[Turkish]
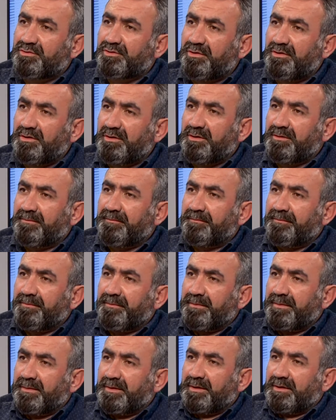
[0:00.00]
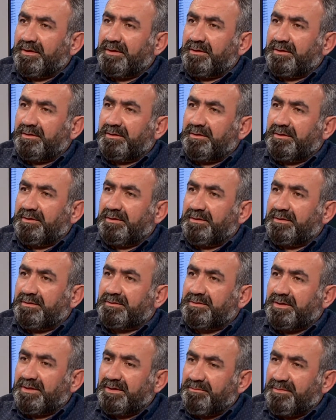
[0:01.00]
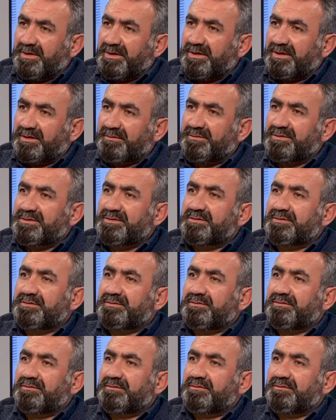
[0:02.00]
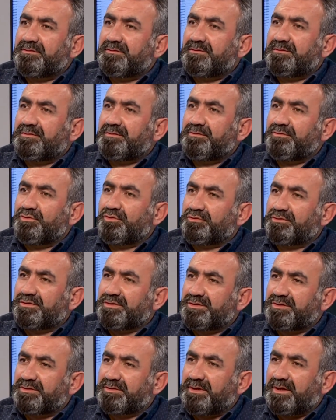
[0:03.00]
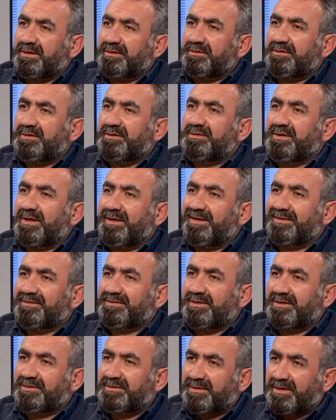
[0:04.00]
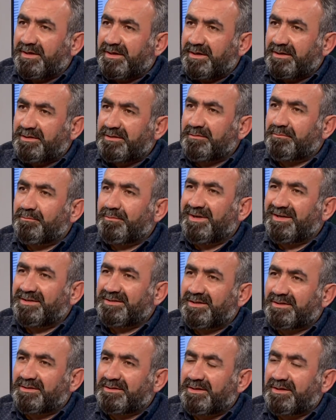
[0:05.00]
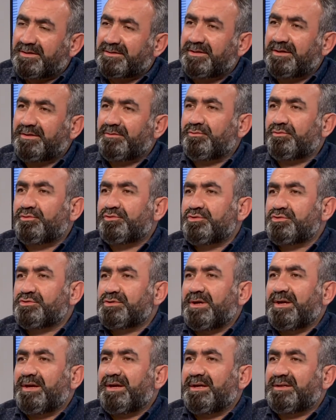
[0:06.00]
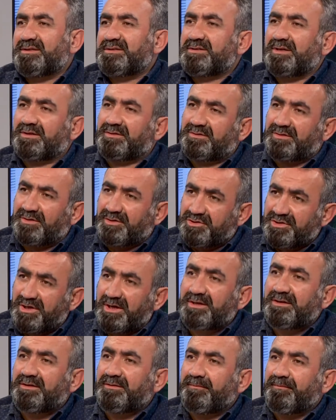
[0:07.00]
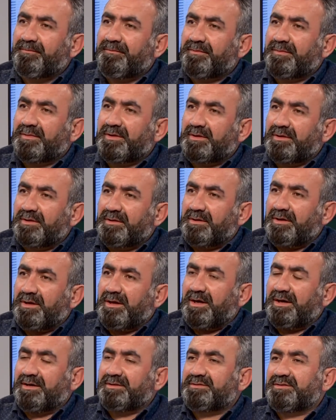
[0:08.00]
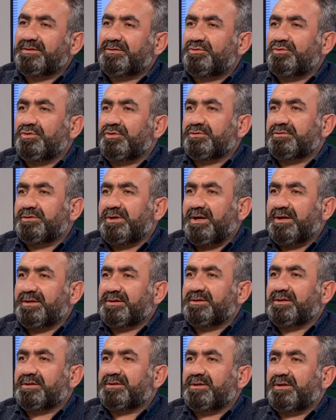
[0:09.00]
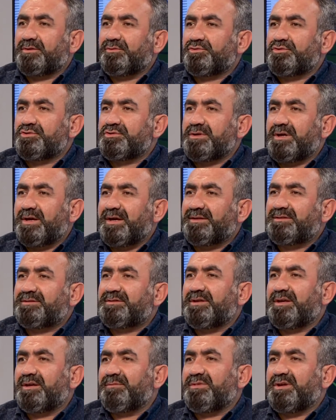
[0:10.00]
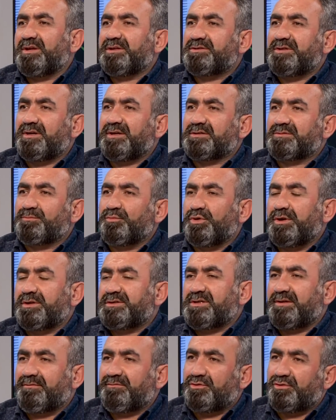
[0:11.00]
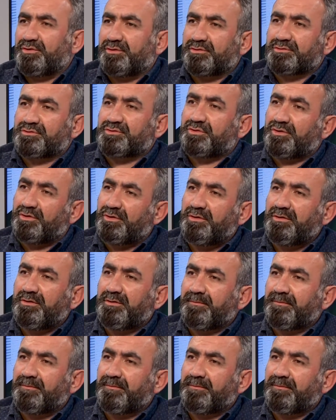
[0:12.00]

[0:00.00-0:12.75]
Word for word: diyor e, Tarım Bakanımız yurt dışından ithal et getirerek marketlerde ucuza et sattıracak. Artık diyor rahatlıkla ucuza et yiyebileceğiz. Buna seviniyoruz diyor.